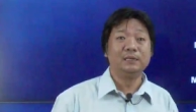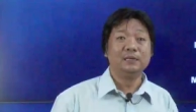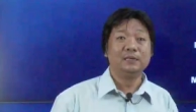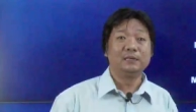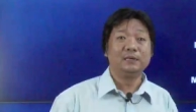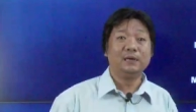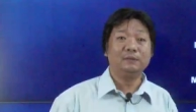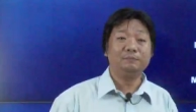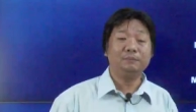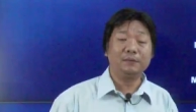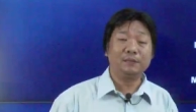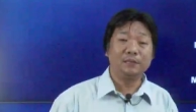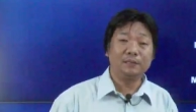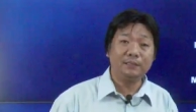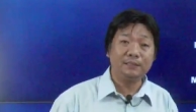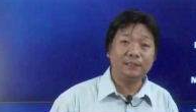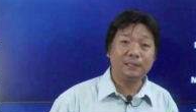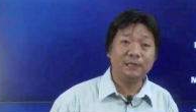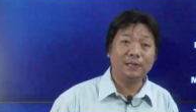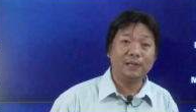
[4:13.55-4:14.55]
Kaya
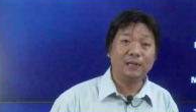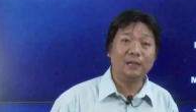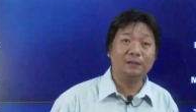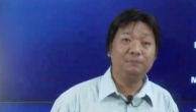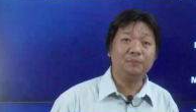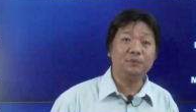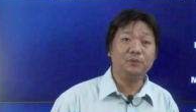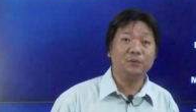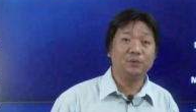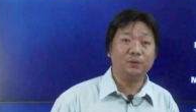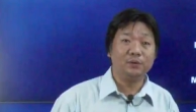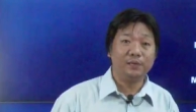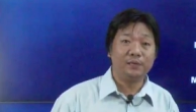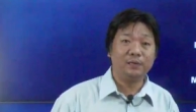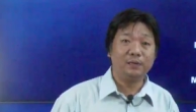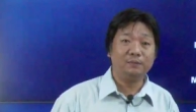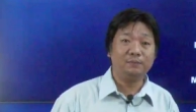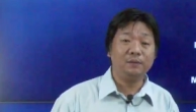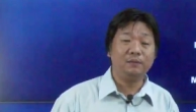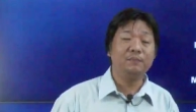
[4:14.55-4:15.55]
pagdating ng hapon o kaya
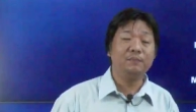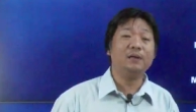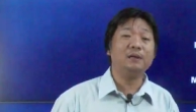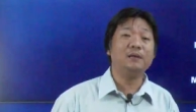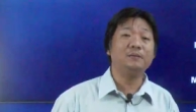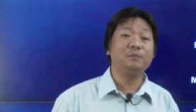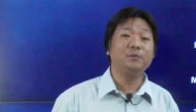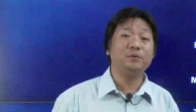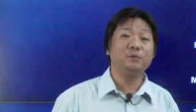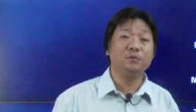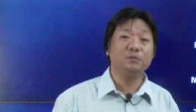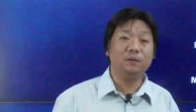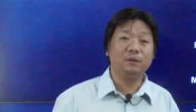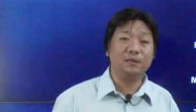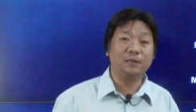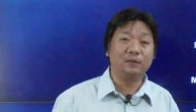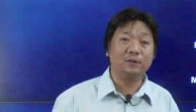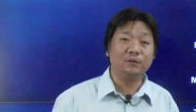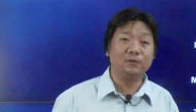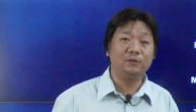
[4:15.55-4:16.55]
gabi, maaari po itong
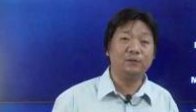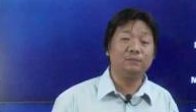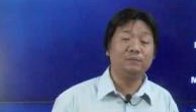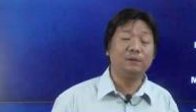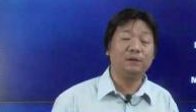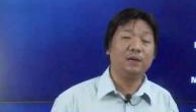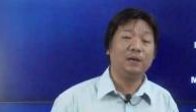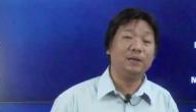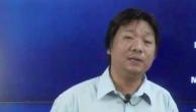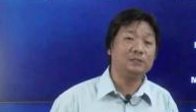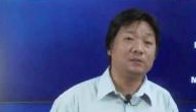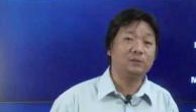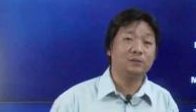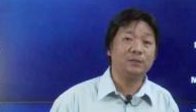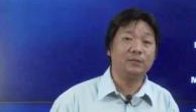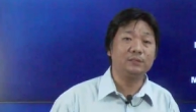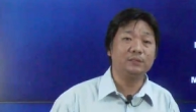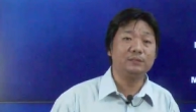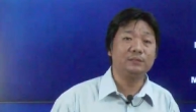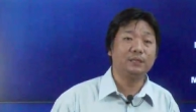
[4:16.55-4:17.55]
magkaroon ng mga
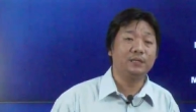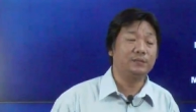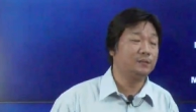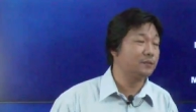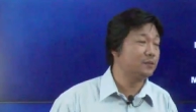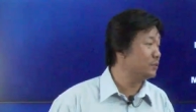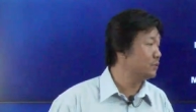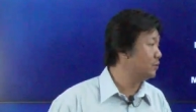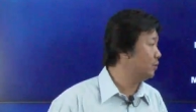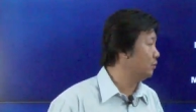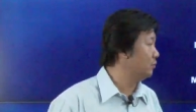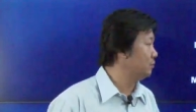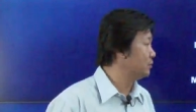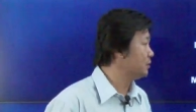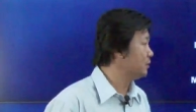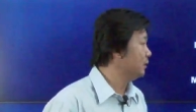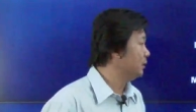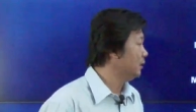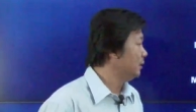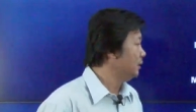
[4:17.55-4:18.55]
isolated
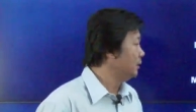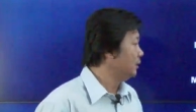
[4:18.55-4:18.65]
thunderstorms.